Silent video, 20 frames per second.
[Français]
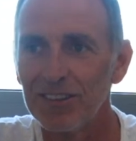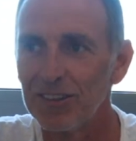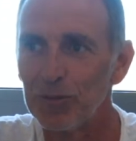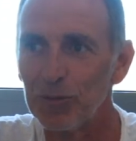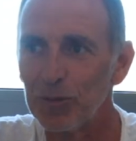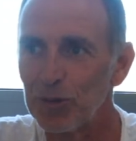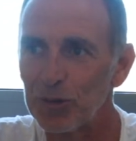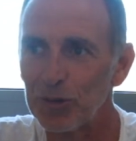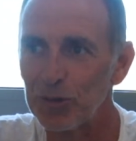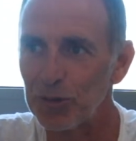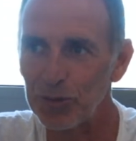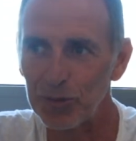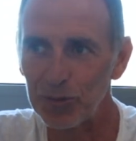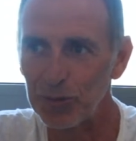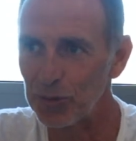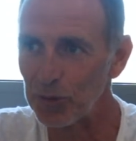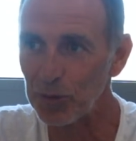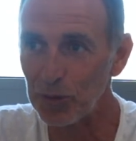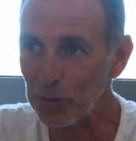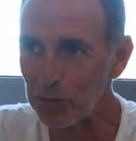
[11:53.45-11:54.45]
moi,
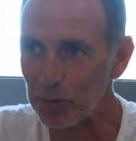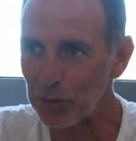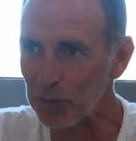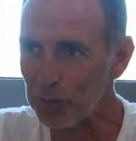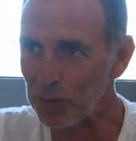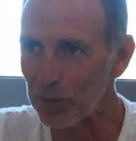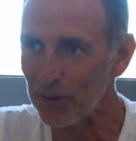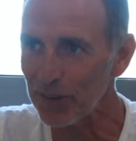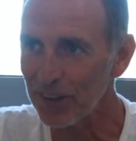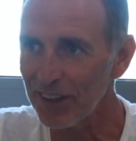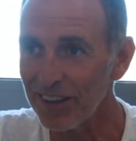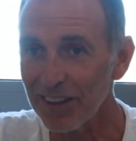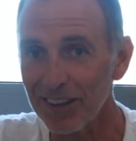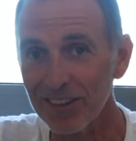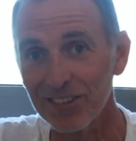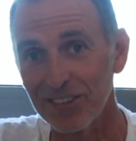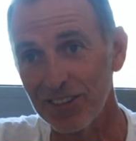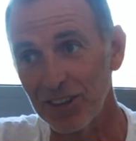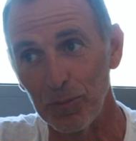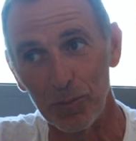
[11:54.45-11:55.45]
je suis comme tout le monde. ce hein.
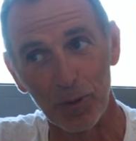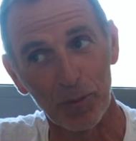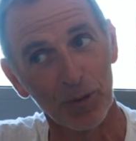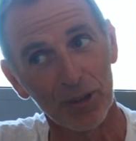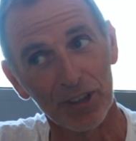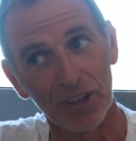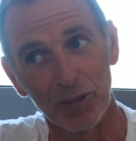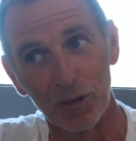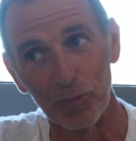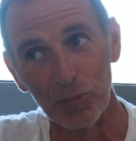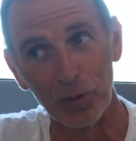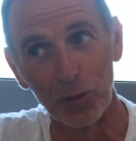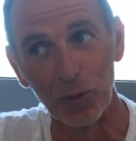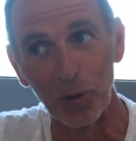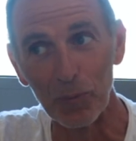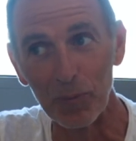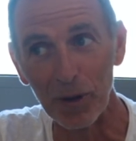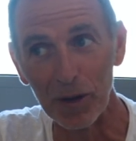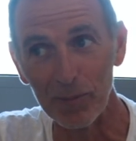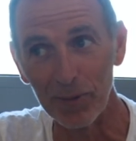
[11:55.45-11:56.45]
C'était pas moi qui avais le plus
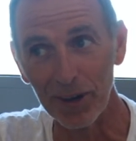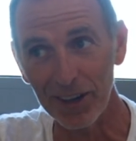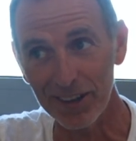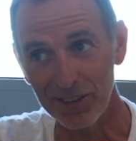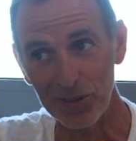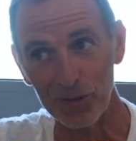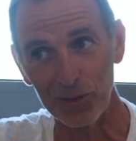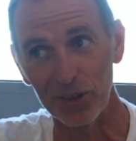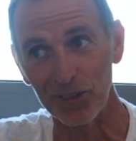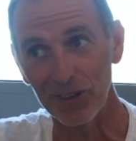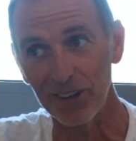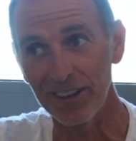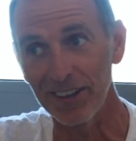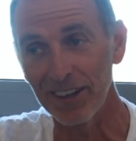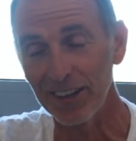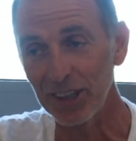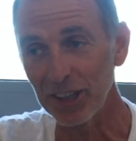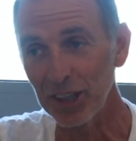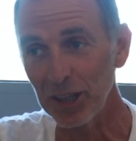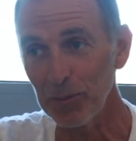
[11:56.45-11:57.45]
gros palmarès, loin de là, dans
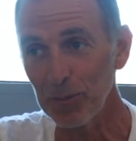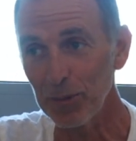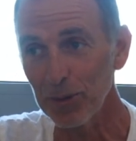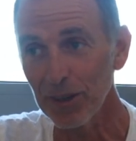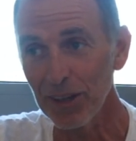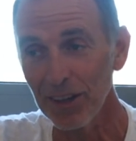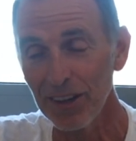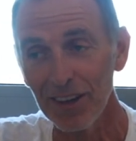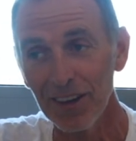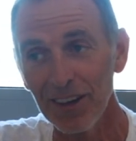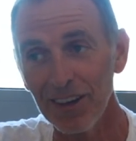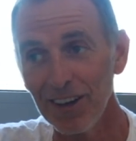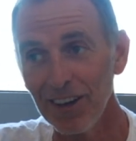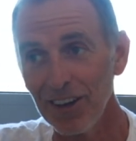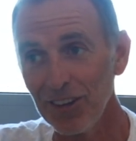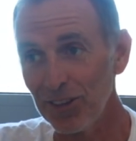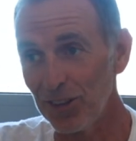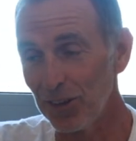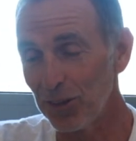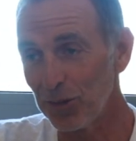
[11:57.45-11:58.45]
mmh, l'équipe. Mmh.
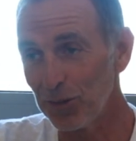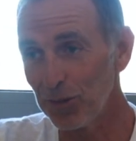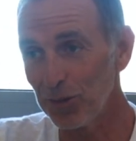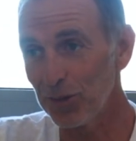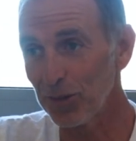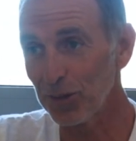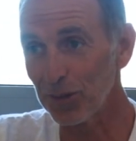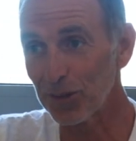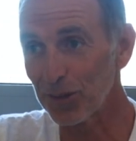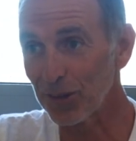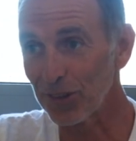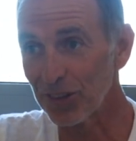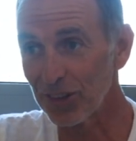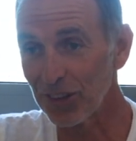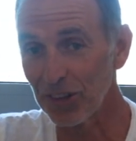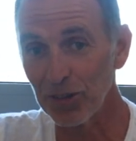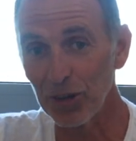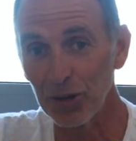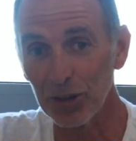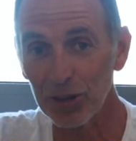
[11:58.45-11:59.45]
C'est juste que
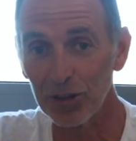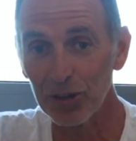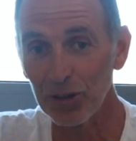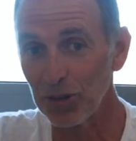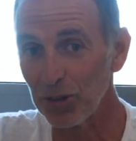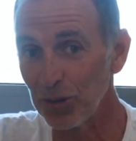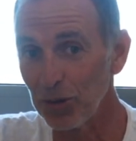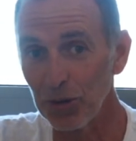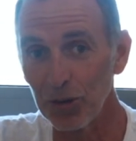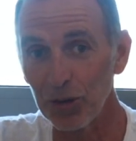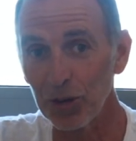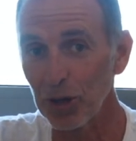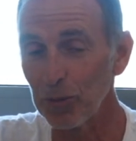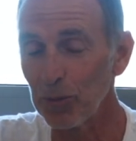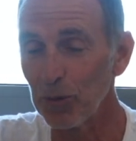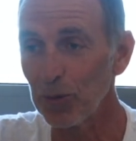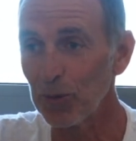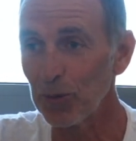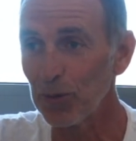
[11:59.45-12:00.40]
j'ai eu un très bon